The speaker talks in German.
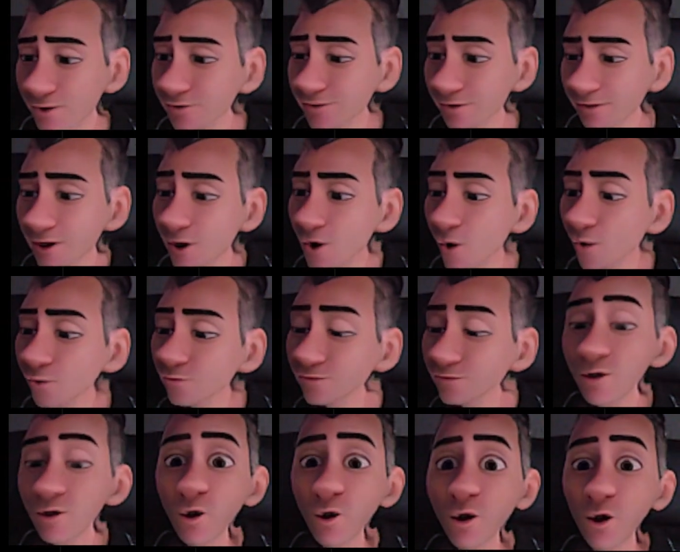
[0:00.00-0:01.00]
und
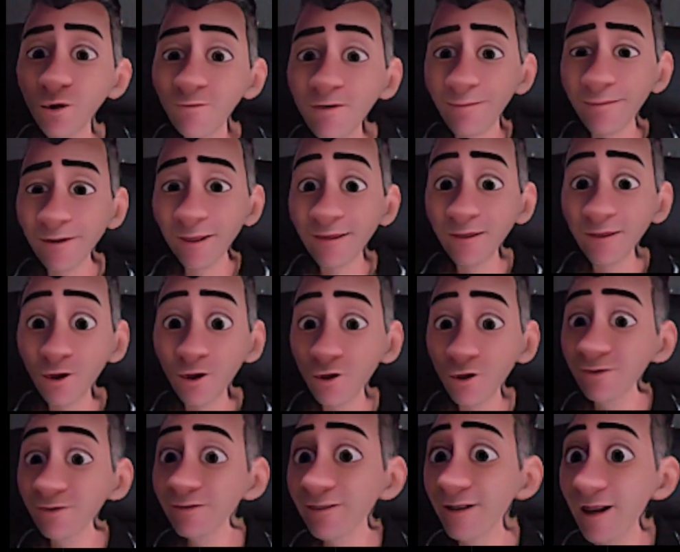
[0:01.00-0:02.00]
rüberbrechen könnten,
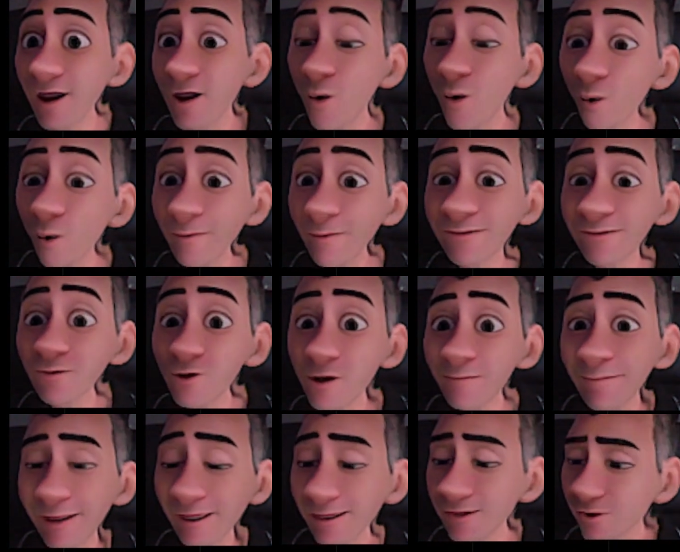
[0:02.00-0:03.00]
nach oben durchbrechen
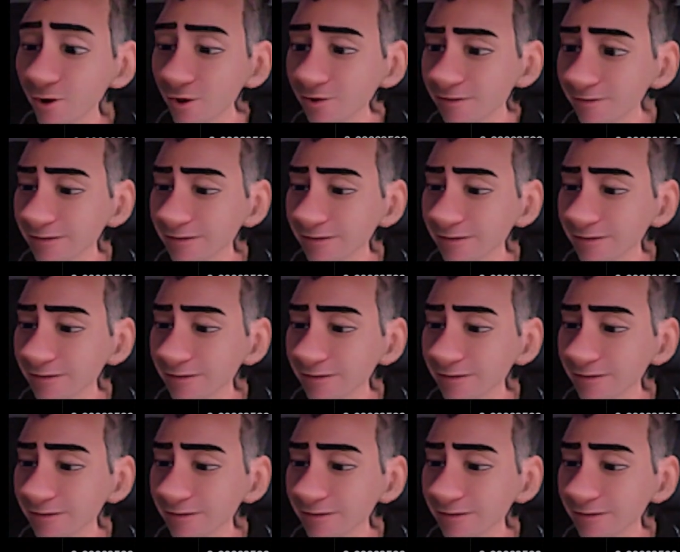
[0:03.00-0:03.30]
könnten,